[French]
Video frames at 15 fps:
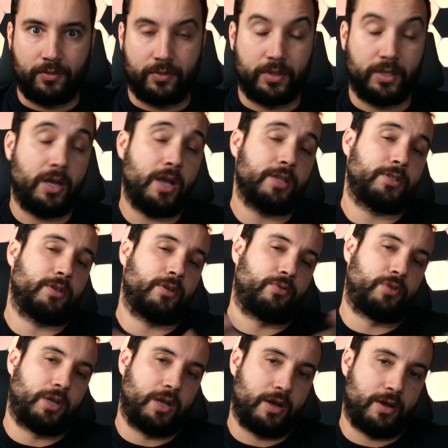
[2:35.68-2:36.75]
Et grâce au
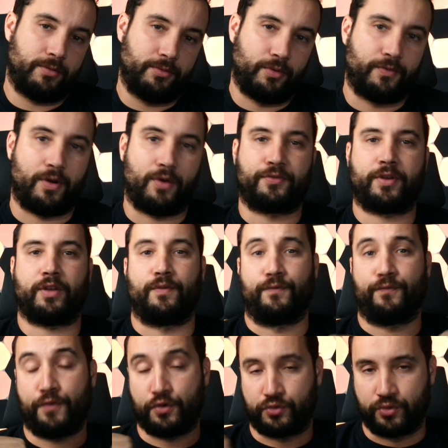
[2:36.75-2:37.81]
cloud, on va offrir une
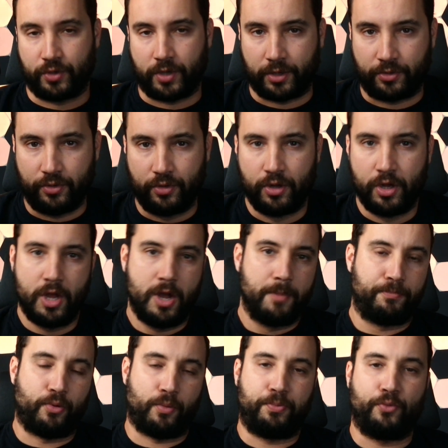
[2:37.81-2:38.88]
force de calcul
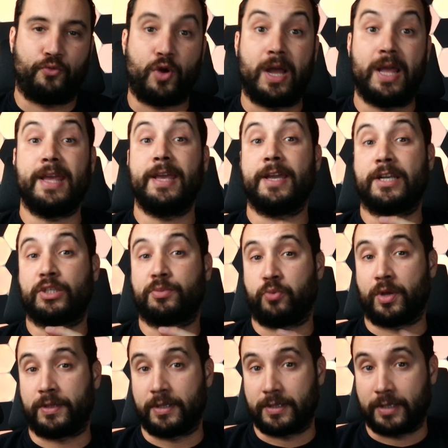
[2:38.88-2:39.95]
pour pouvoir
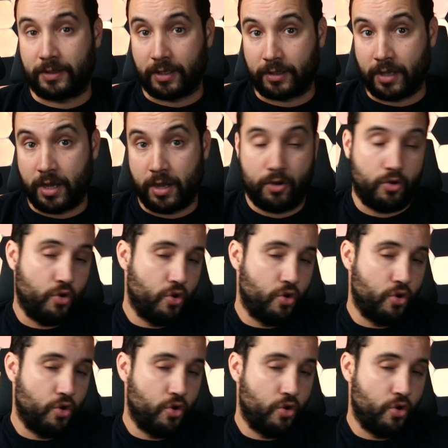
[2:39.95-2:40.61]
exploiter cette data au